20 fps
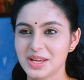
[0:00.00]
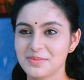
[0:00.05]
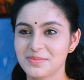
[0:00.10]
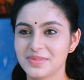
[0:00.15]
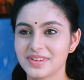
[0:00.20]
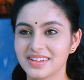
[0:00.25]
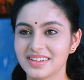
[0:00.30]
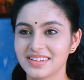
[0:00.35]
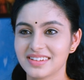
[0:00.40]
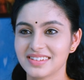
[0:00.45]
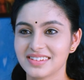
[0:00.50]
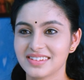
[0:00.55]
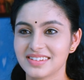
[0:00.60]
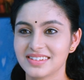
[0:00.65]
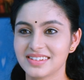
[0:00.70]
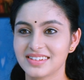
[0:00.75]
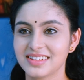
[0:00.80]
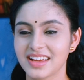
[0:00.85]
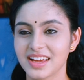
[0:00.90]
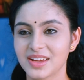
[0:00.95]

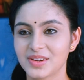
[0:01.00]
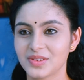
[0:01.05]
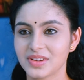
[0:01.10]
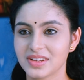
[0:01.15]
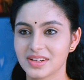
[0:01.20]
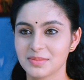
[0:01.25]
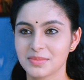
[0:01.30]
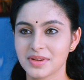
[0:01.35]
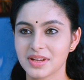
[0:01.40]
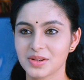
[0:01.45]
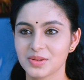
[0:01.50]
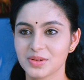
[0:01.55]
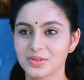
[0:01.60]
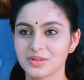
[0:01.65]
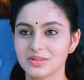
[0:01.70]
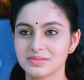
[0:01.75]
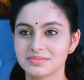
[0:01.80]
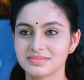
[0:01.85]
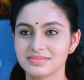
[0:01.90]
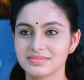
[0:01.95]
अभी एक
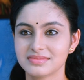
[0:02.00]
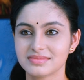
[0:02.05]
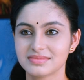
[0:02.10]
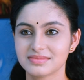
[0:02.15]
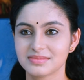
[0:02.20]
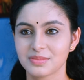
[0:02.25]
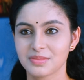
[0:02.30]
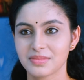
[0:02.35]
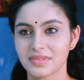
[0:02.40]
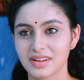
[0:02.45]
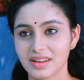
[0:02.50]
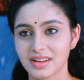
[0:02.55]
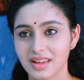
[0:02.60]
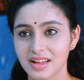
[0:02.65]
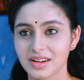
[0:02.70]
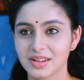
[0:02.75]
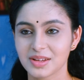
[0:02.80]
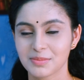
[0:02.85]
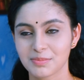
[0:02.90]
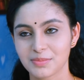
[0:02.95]
आधा घंटा
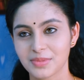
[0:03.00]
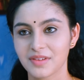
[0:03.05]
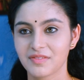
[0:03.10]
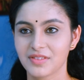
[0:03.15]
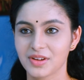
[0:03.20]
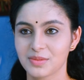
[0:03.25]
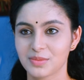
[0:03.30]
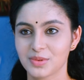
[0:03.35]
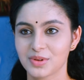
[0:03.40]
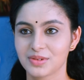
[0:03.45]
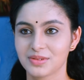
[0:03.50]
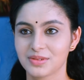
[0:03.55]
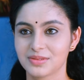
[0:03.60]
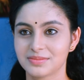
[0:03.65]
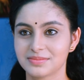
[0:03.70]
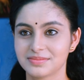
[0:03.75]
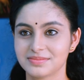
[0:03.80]
प्लीज मैं अभी आती